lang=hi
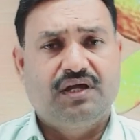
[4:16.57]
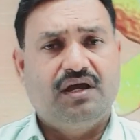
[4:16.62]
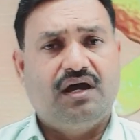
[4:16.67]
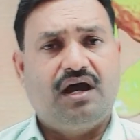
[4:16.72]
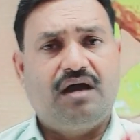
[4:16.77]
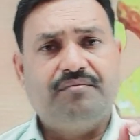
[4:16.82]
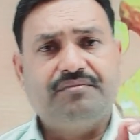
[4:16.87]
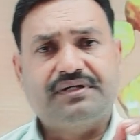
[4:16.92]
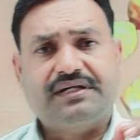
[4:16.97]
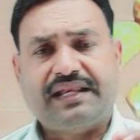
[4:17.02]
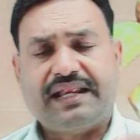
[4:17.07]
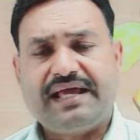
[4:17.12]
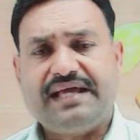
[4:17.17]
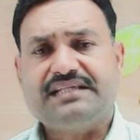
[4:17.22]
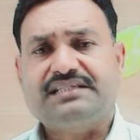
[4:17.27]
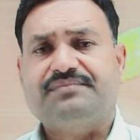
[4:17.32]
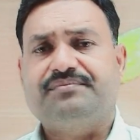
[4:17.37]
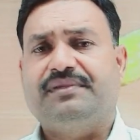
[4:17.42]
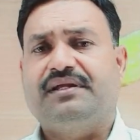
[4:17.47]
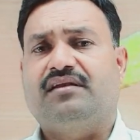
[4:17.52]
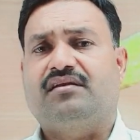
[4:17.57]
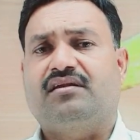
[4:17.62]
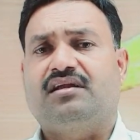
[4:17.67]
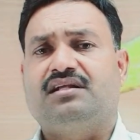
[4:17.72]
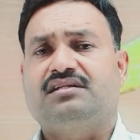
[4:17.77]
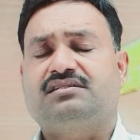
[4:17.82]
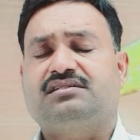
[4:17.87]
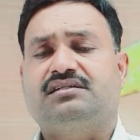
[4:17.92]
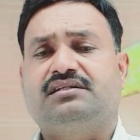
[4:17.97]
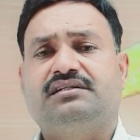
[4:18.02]
हम ट्रेस
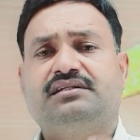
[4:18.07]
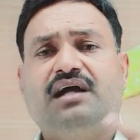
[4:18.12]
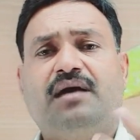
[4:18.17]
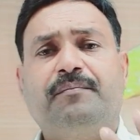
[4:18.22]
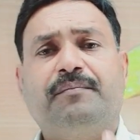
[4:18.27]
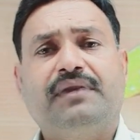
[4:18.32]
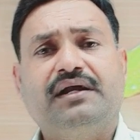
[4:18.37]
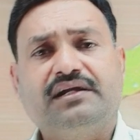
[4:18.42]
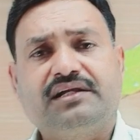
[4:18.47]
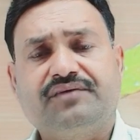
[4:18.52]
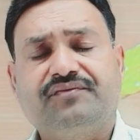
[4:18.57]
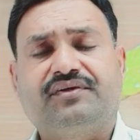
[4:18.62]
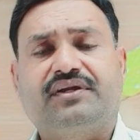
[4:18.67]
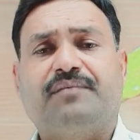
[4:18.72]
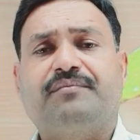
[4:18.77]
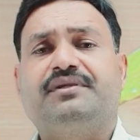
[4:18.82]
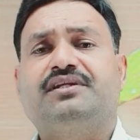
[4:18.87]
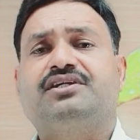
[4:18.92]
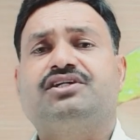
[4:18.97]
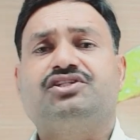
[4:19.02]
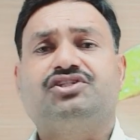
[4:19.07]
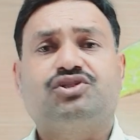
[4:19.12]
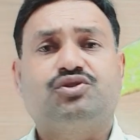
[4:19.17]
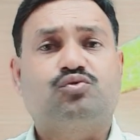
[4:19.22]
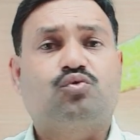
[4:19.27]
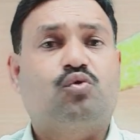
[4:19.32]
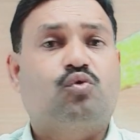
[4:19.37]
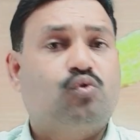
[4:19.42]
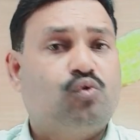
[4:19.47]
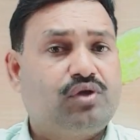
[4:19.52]
मिनरल्स या मल्टीविटामिन की
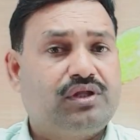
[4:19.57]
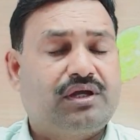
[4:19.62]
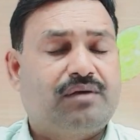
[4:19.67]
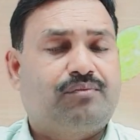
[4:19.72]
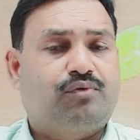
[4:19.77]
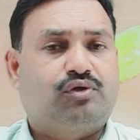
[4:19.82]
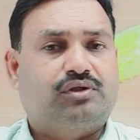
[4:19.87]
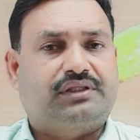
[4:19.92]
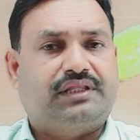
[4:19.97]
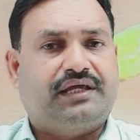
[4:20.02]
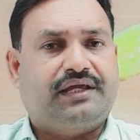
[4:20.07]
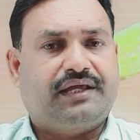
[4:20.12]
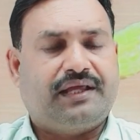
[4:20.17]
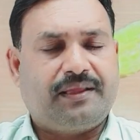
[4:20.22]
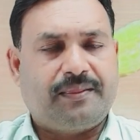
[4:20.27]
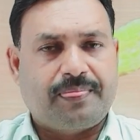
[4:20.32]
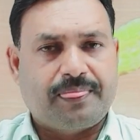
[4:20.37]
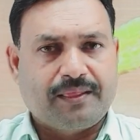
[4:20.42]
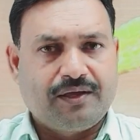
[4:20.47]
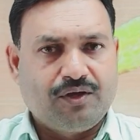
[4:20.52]
जिनको गोलियां बोलते हैं